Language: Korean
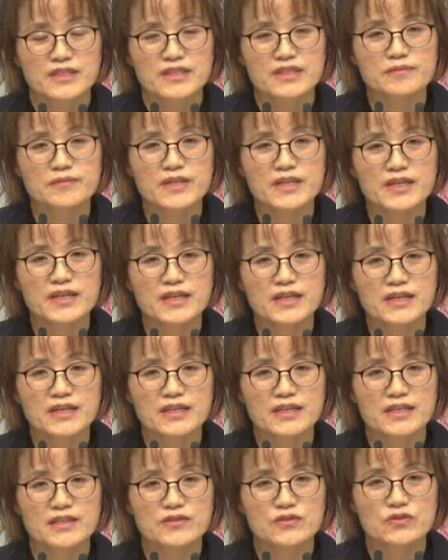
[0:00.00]

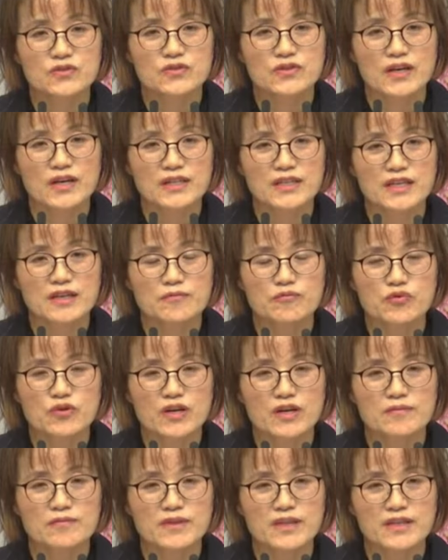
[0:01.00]
십자가의 예수 안에
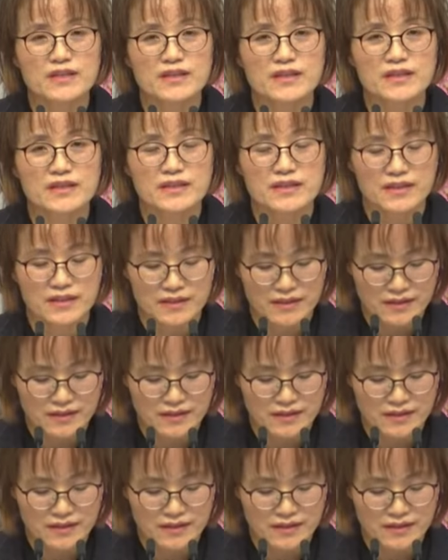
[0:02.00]
포함된